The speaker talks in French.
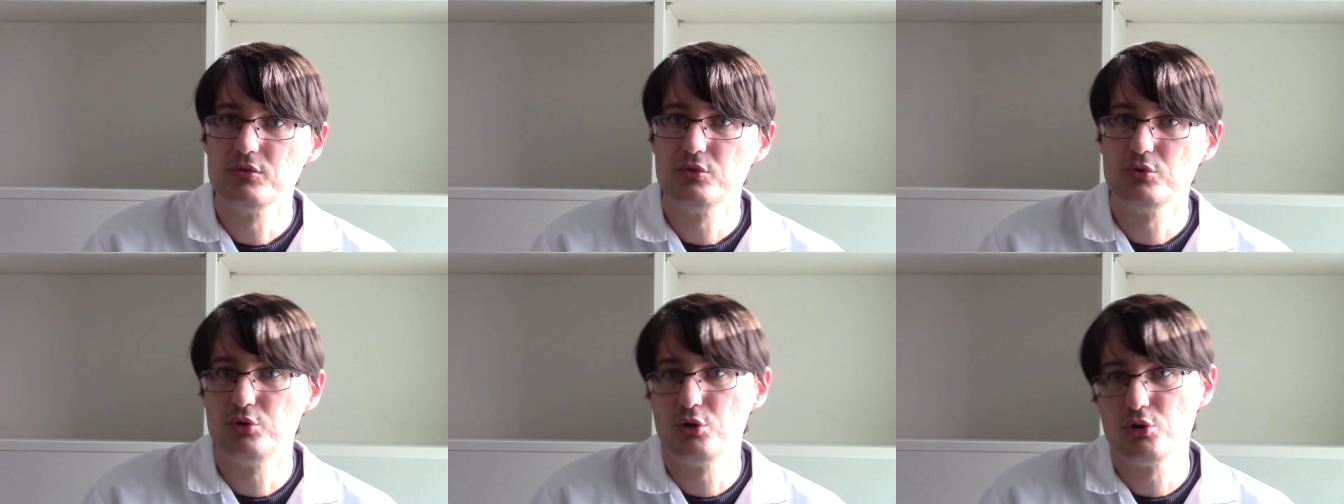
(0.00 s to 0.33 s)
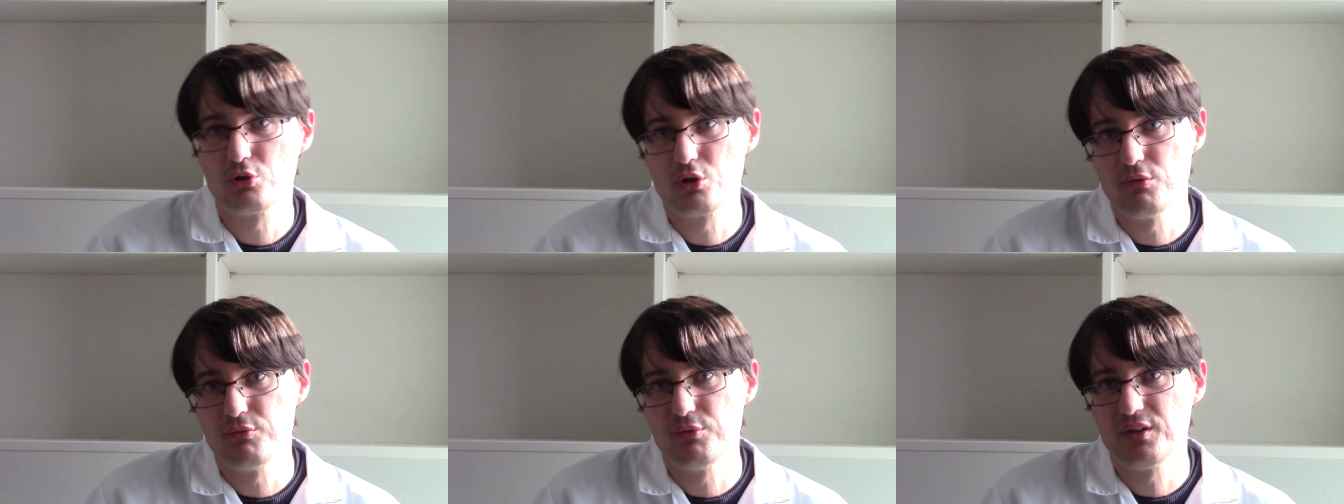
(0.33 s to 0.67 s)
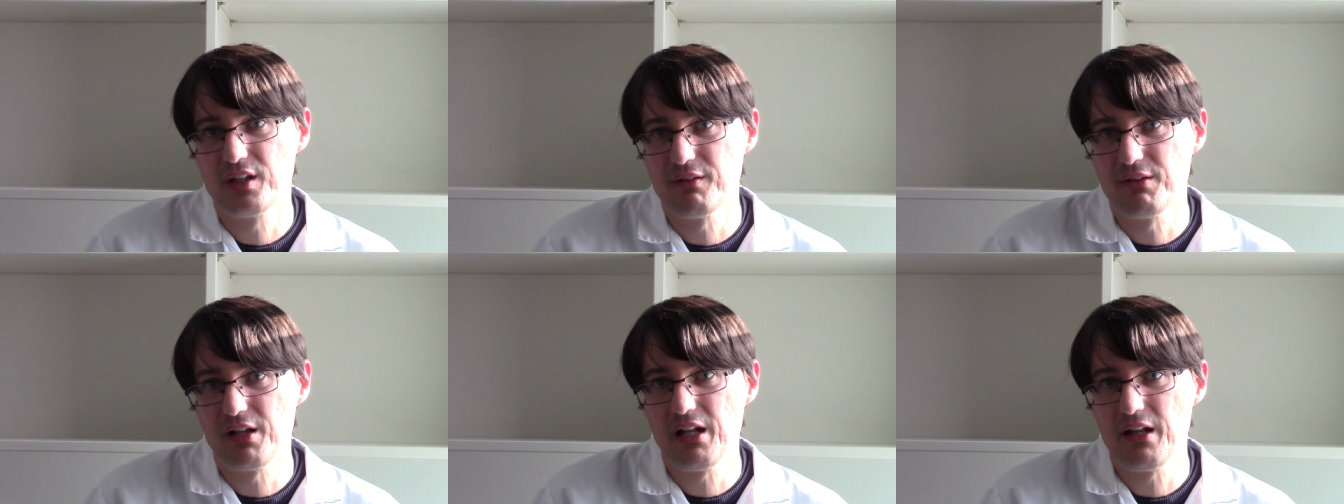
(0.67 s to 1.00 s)
de ce que vous
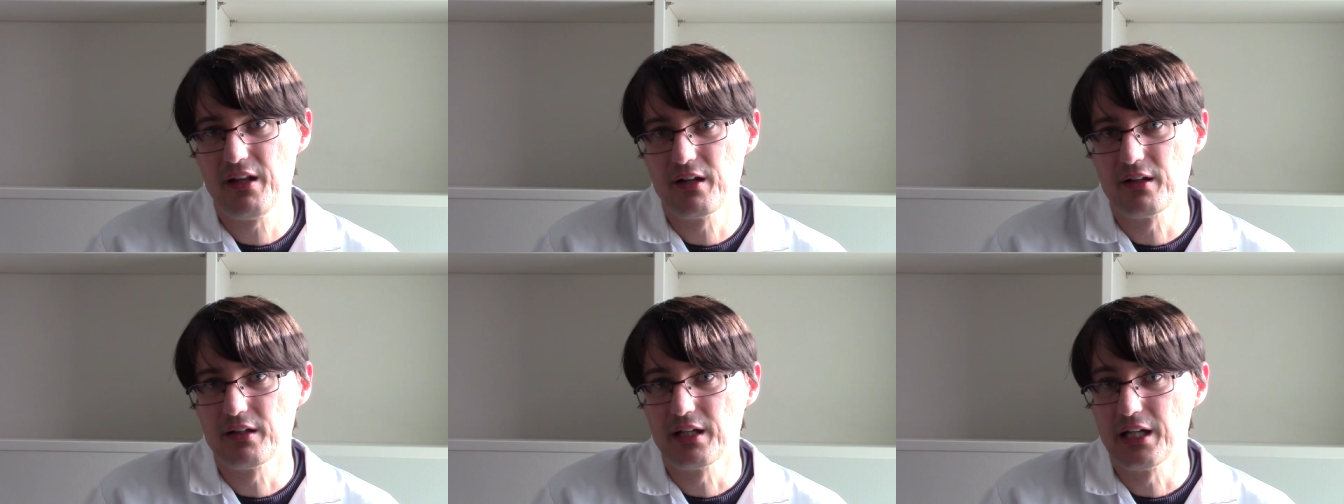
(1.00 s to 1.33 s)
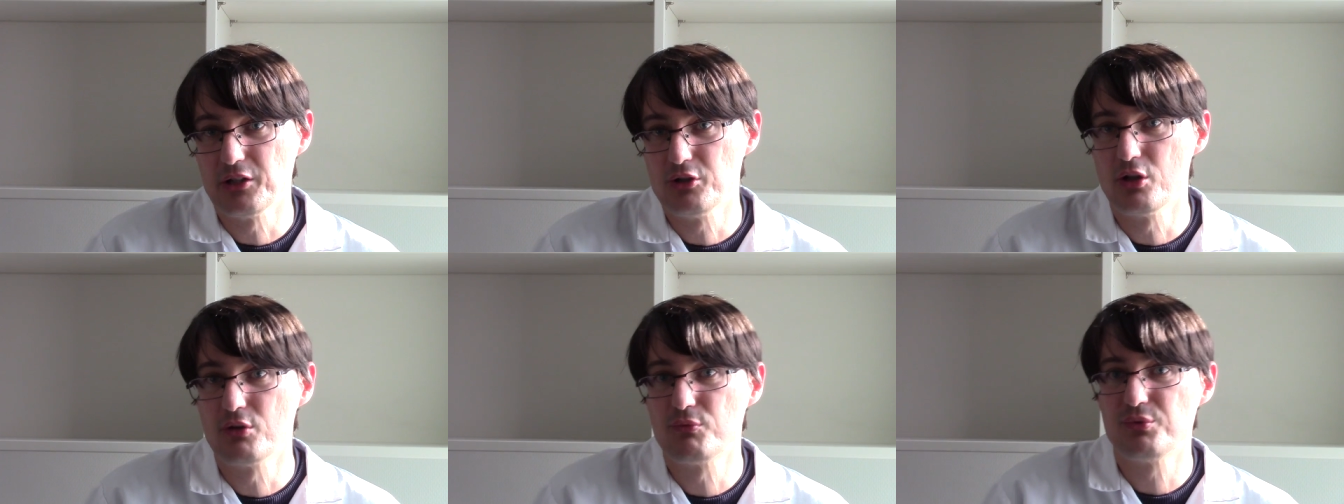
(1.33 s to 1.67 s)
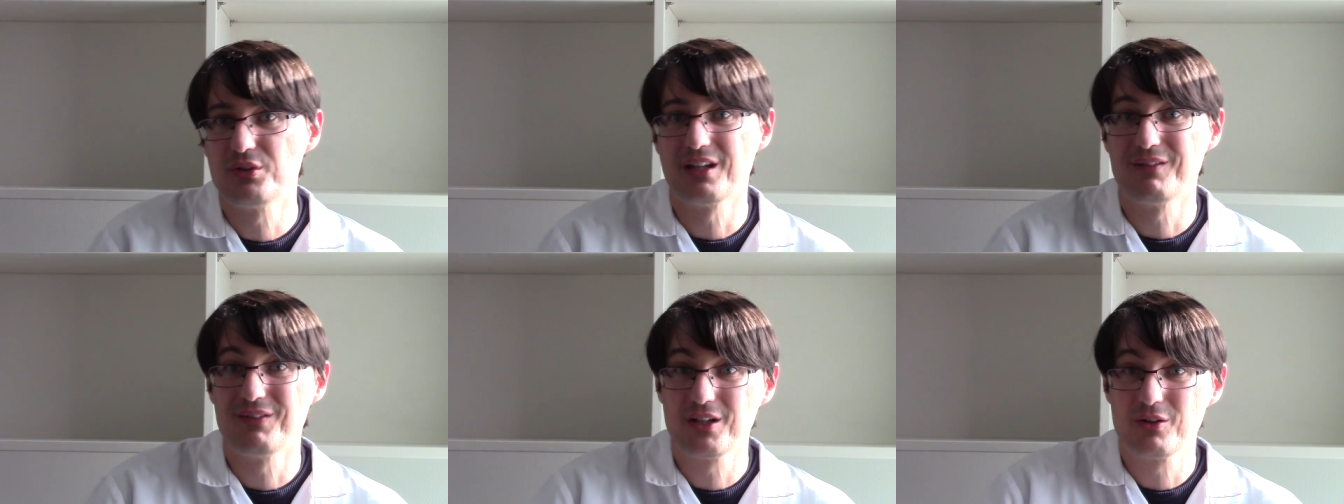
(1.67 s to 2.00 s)
avez lire. Et donc, vous
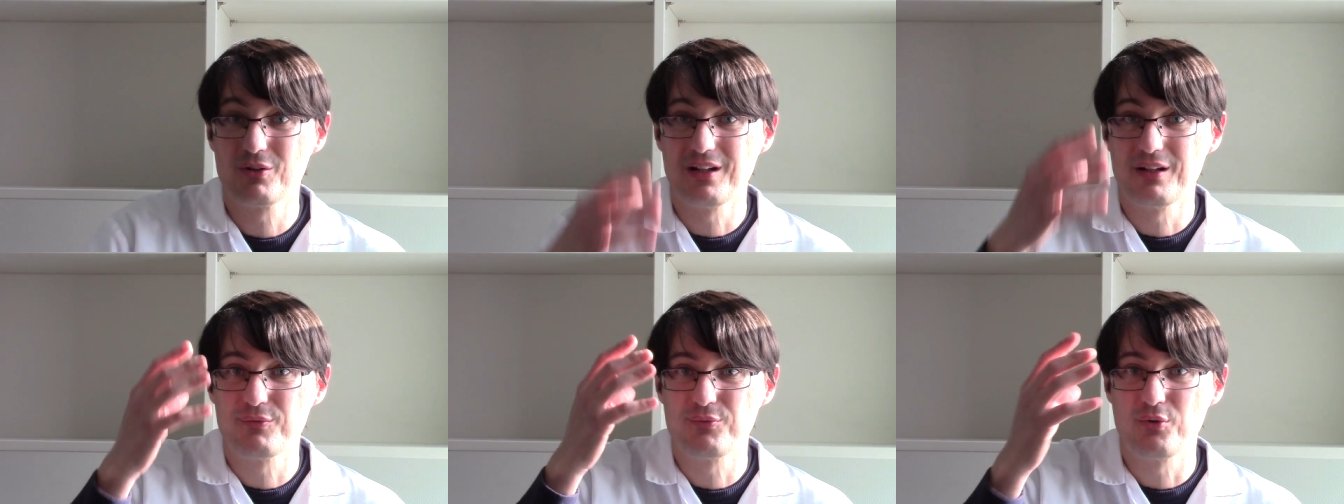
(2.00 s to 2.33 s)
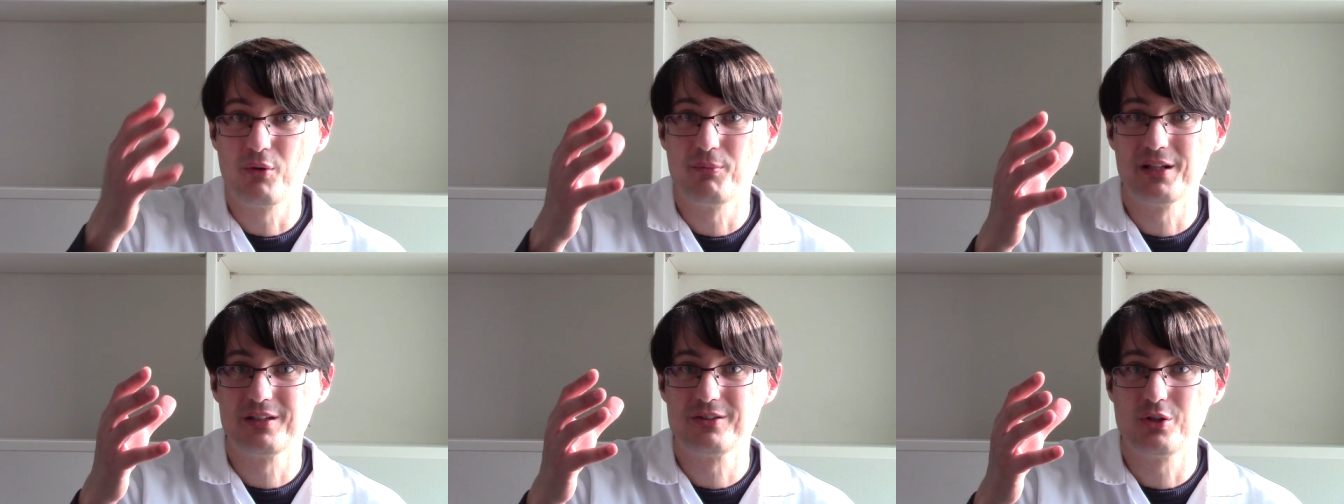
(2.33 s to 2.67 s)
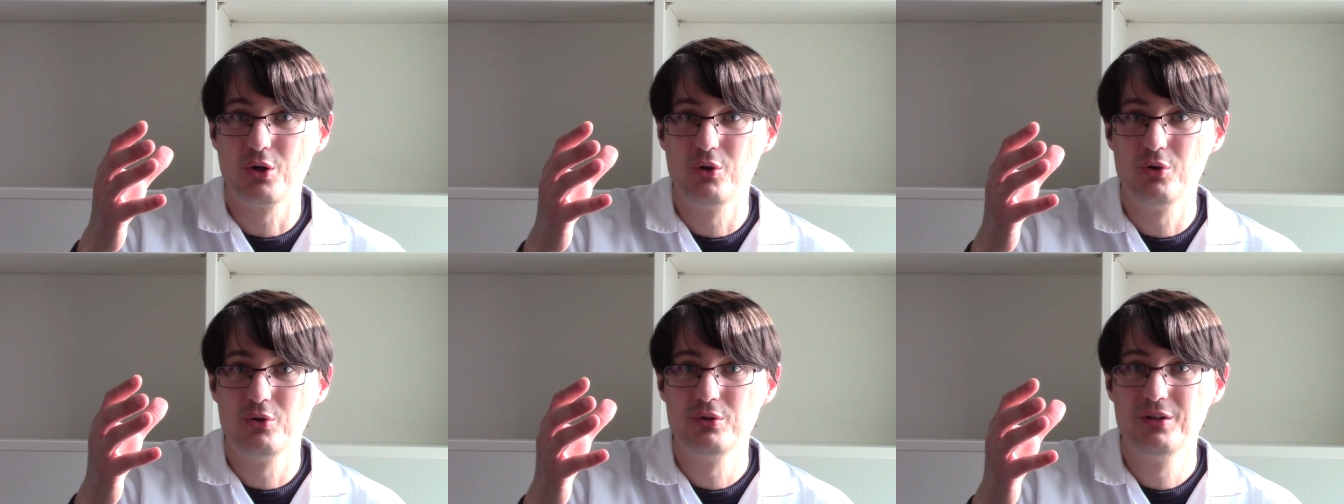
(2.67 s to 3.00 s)
savez que
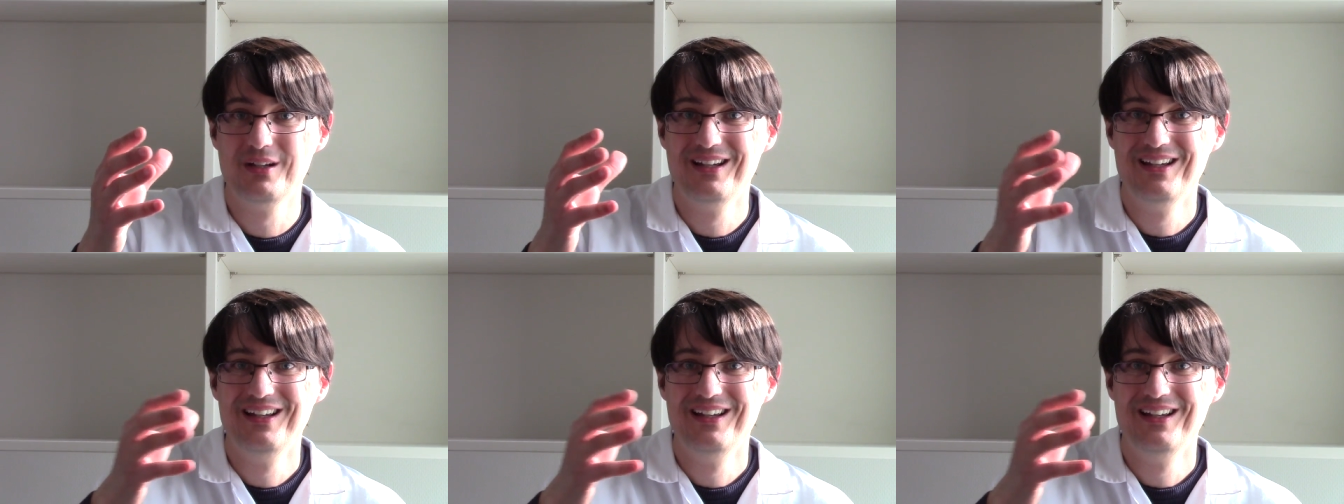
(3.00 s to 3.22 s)
l'information